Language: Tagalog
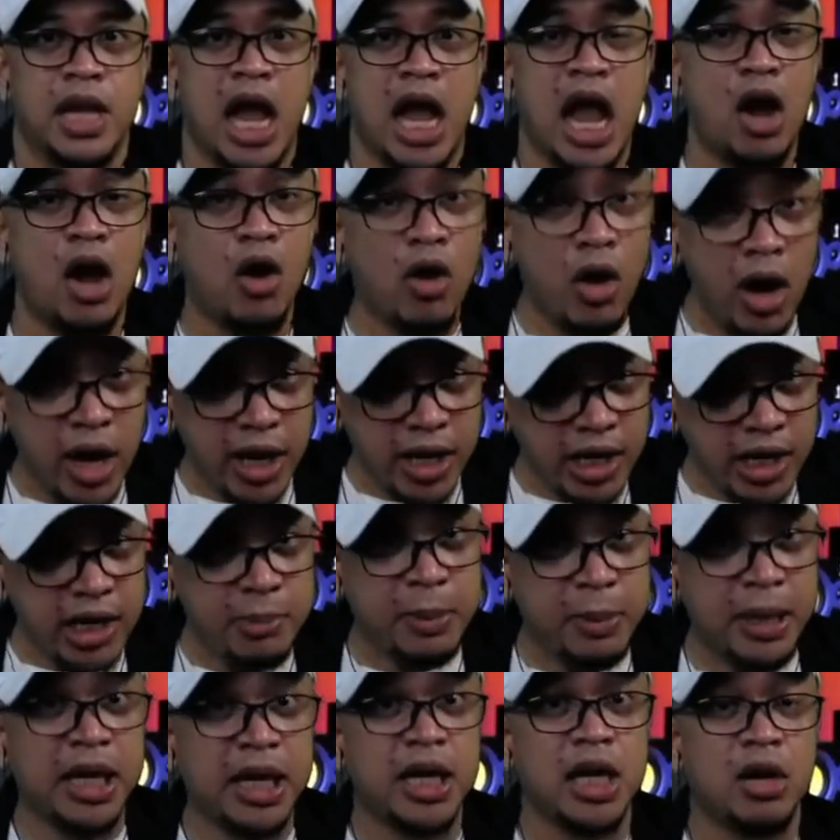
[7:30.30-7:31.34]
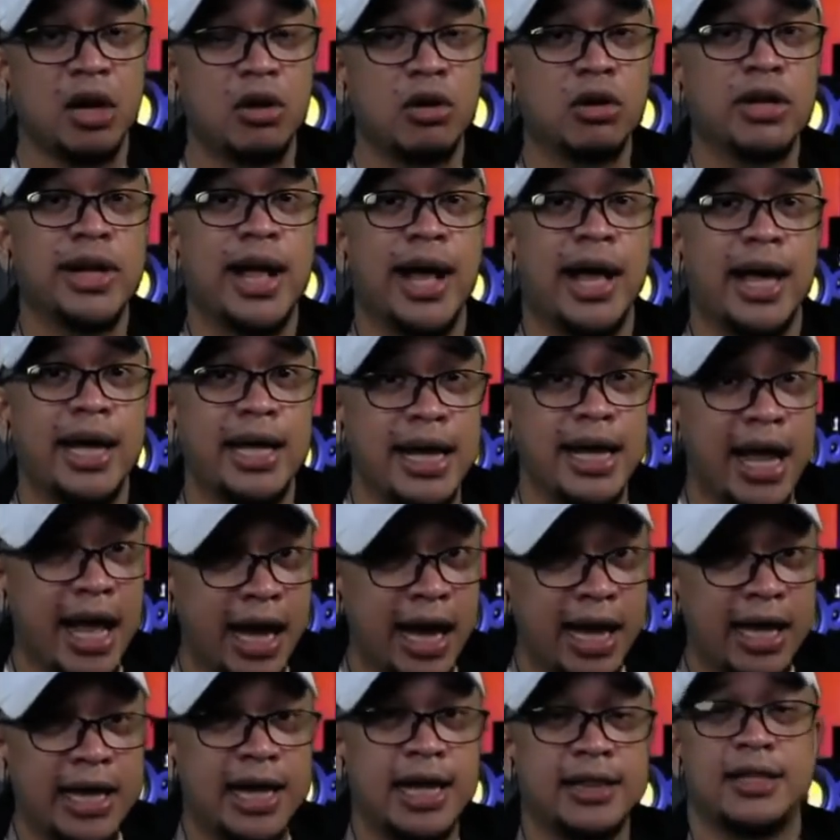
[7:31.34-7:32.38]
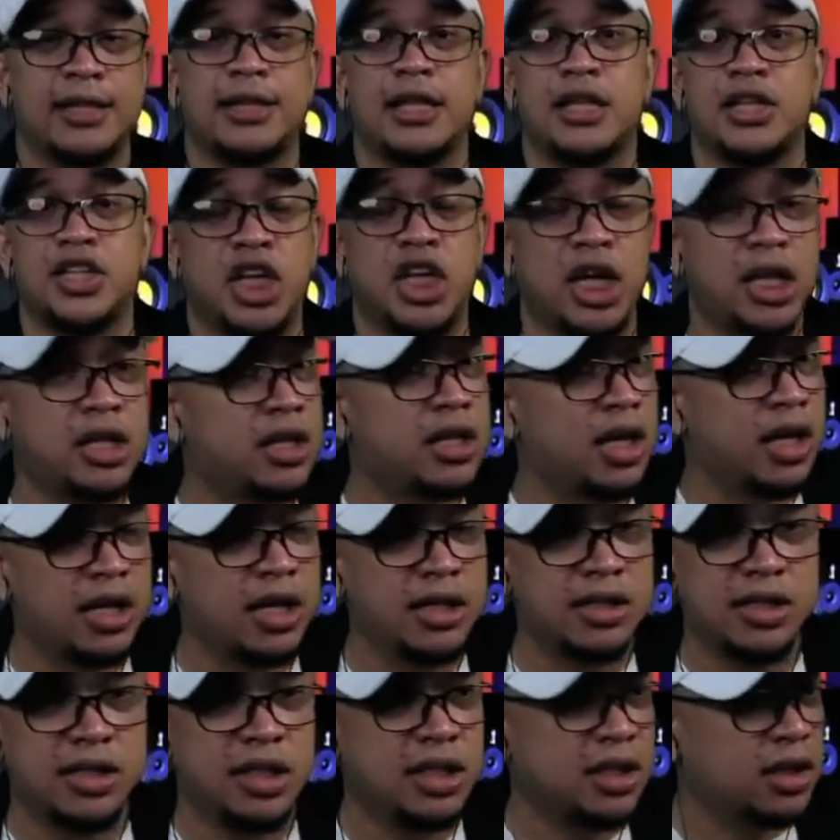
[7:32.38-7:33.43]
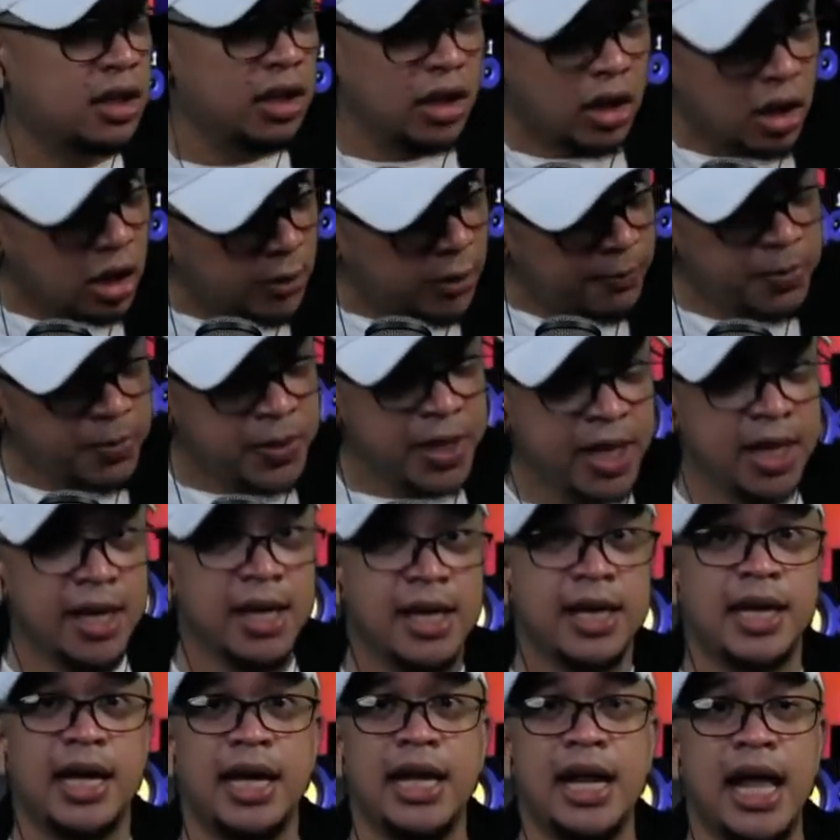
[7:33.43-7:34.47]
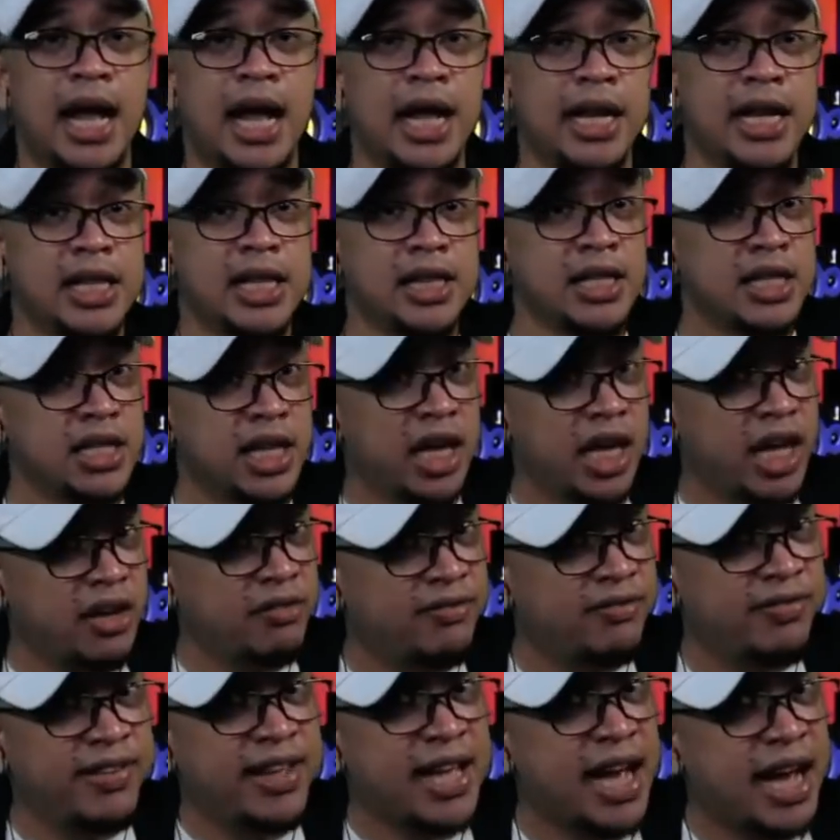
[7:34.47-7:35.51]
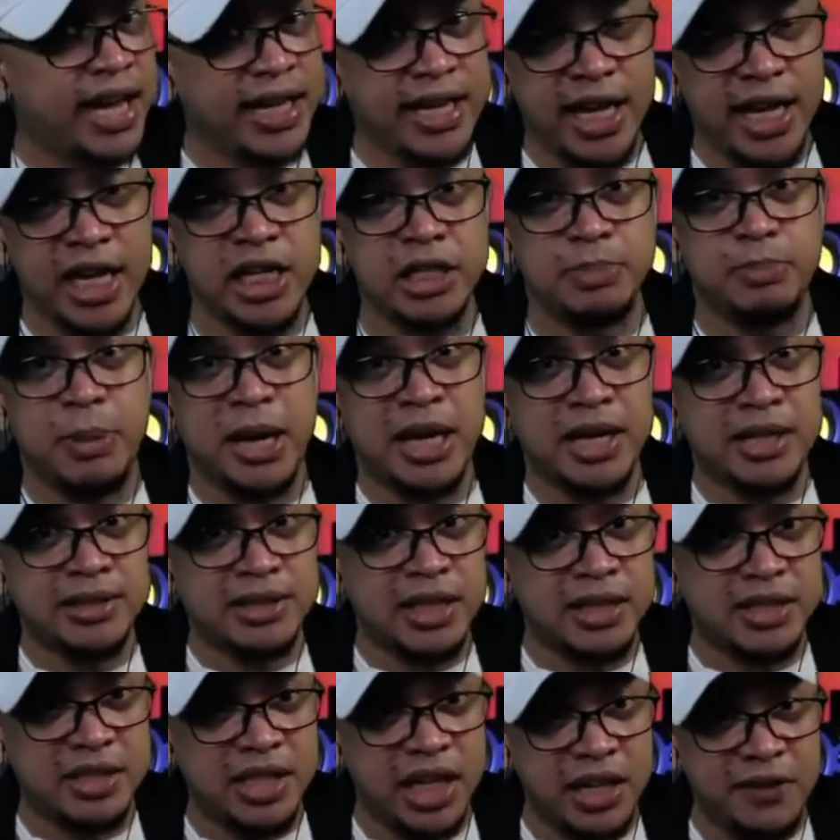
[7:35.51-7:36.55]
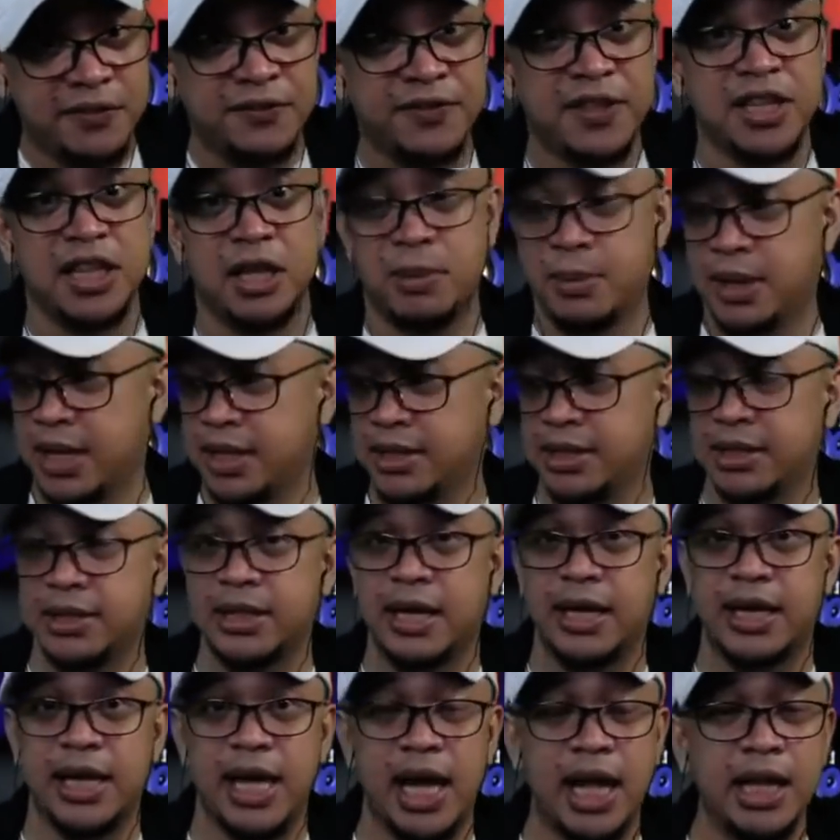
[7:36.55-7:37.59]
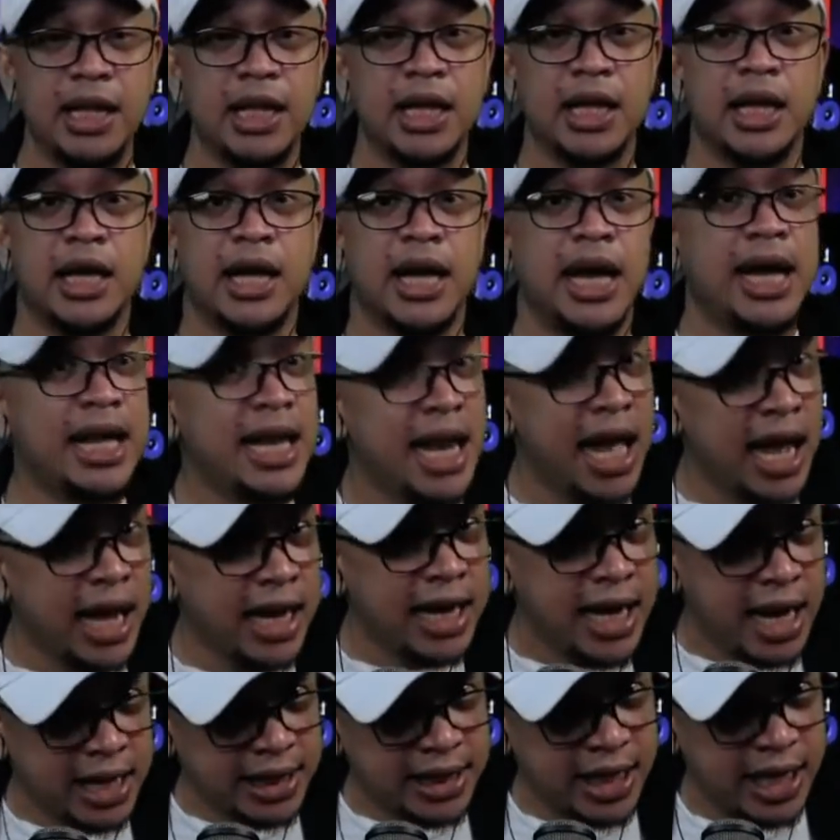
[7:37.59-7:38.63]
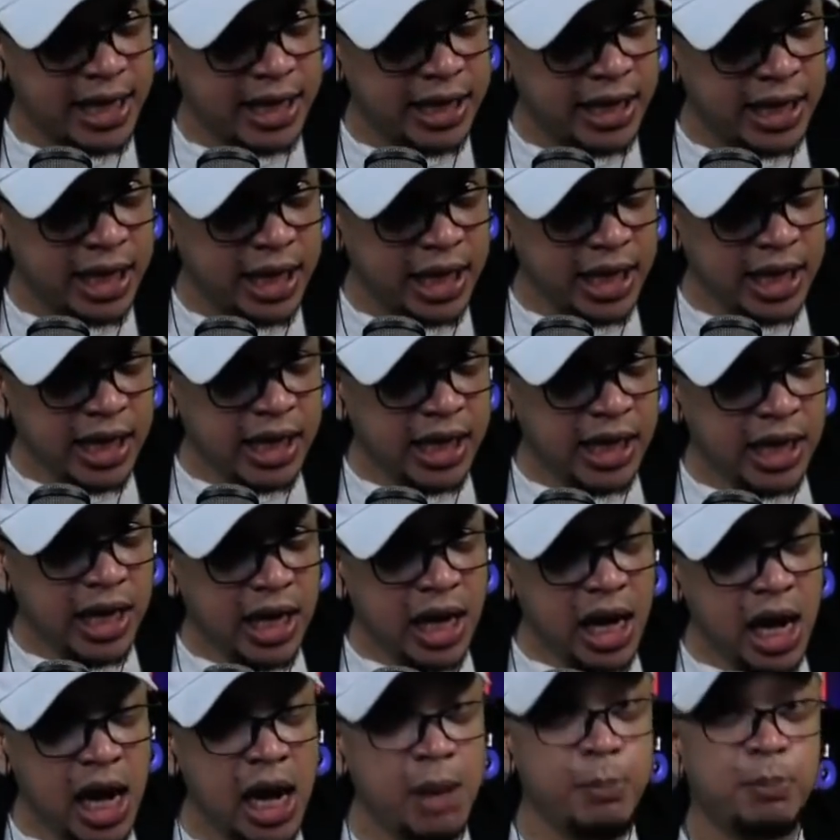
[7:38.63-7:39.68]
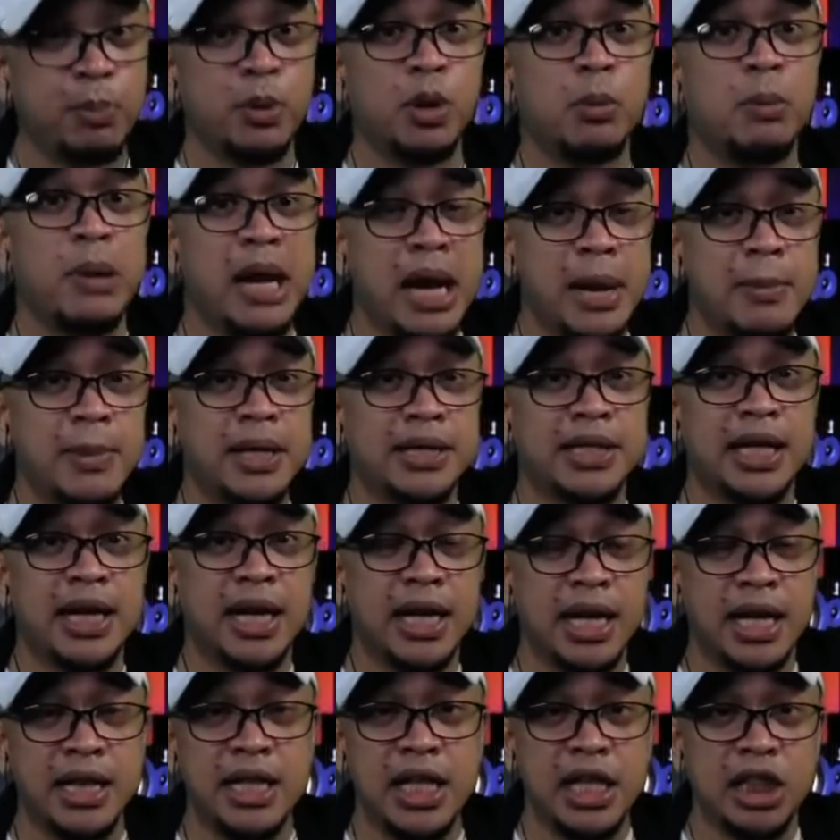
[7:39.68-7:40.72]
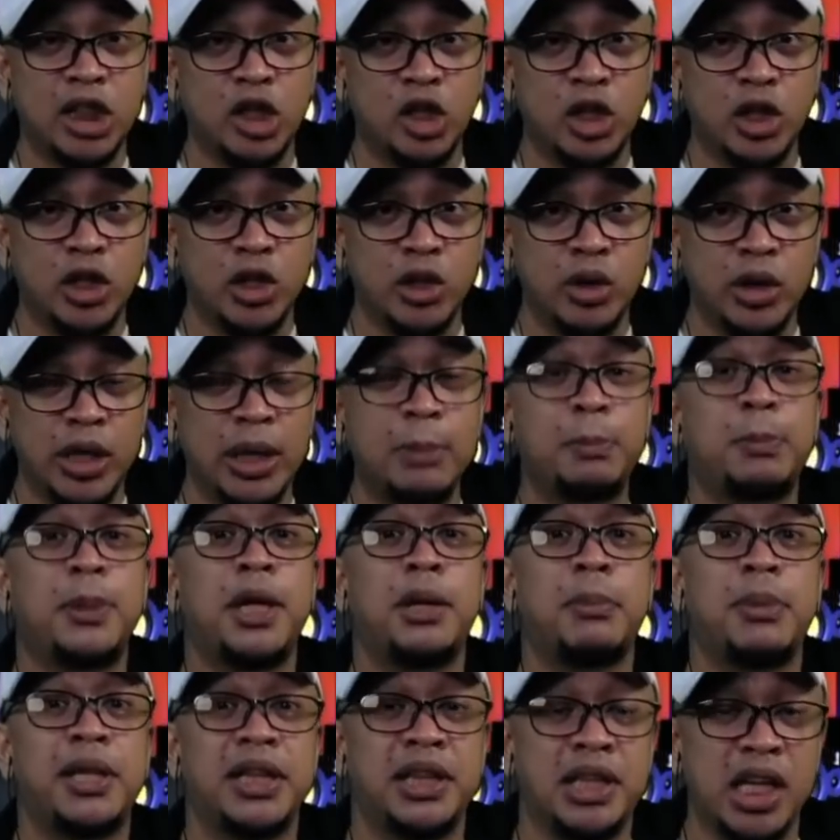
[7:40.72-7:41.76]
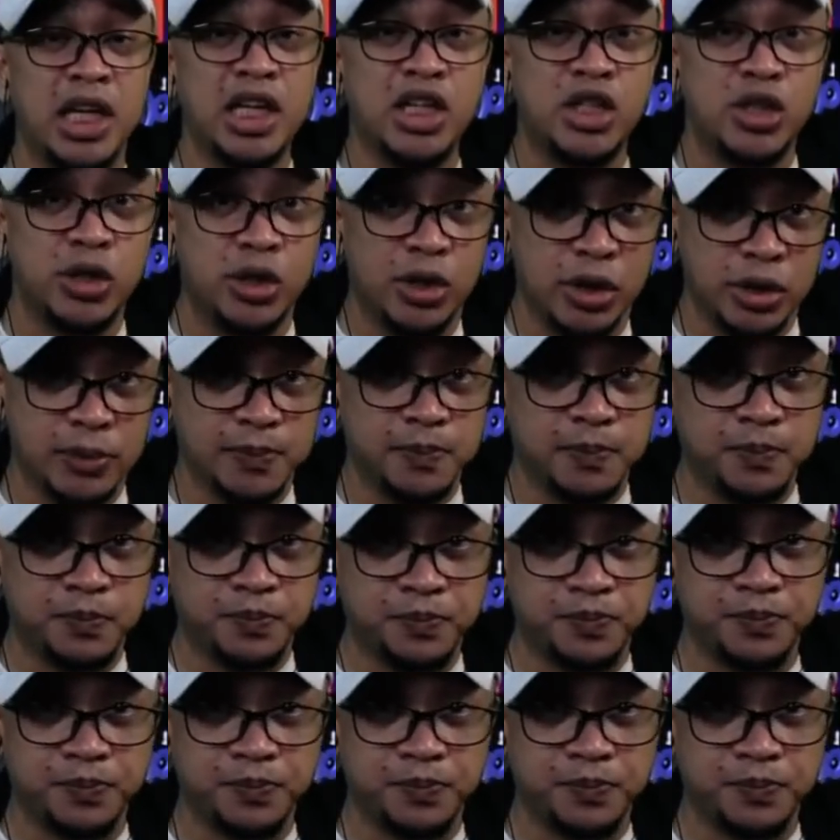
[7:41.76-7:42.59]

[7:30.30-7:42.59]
Ako, agree pa rin ako na kailangan natin ng child card seat law kailangan natin yung MVIS para sa safety ng mga sasakyan. Kailangan natin. Ang problema talaga dito yung implementation.